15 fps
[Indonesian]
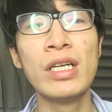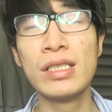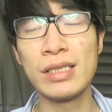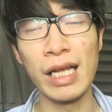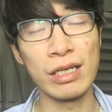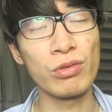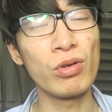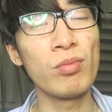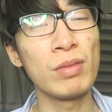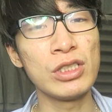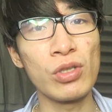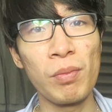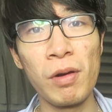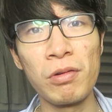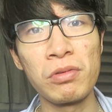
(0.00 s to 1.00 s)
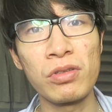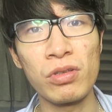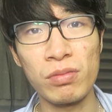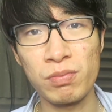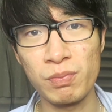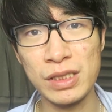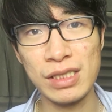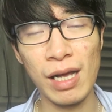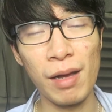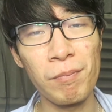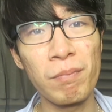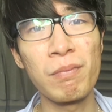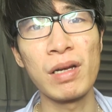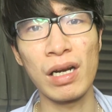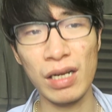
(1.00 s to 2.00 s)
dan gue mencoba untuk bisa
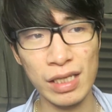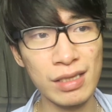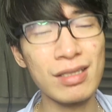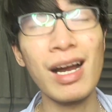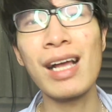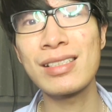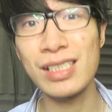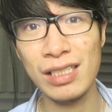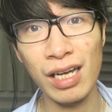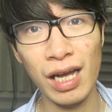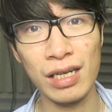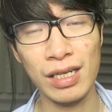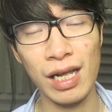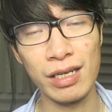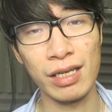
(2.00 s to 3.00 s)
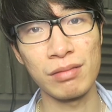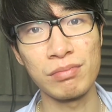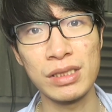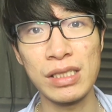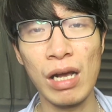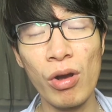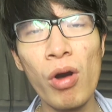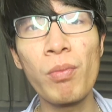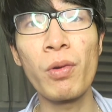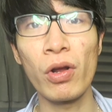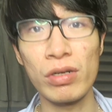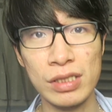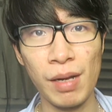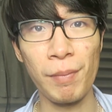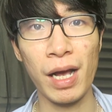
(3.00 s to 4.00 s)
berinteraksi dengan kalian bisa
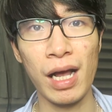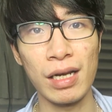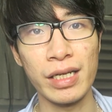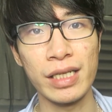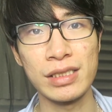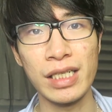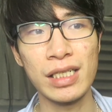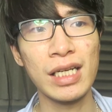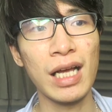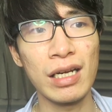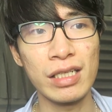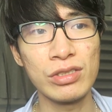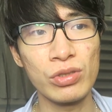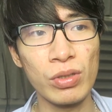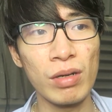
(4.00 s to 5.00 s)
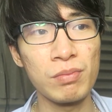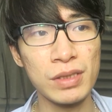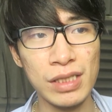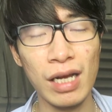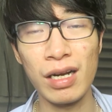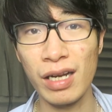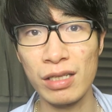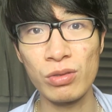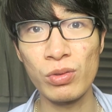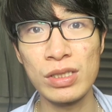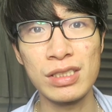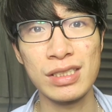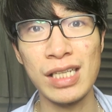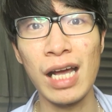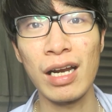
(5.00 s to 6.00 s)
ngobrol sama kalian jadi kalian juga bisa ngeliat gue
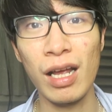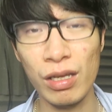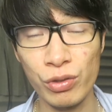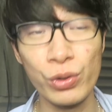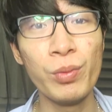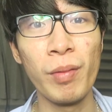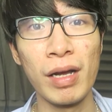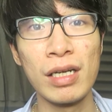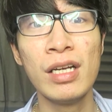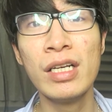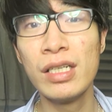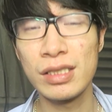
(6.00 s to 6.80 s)
secara human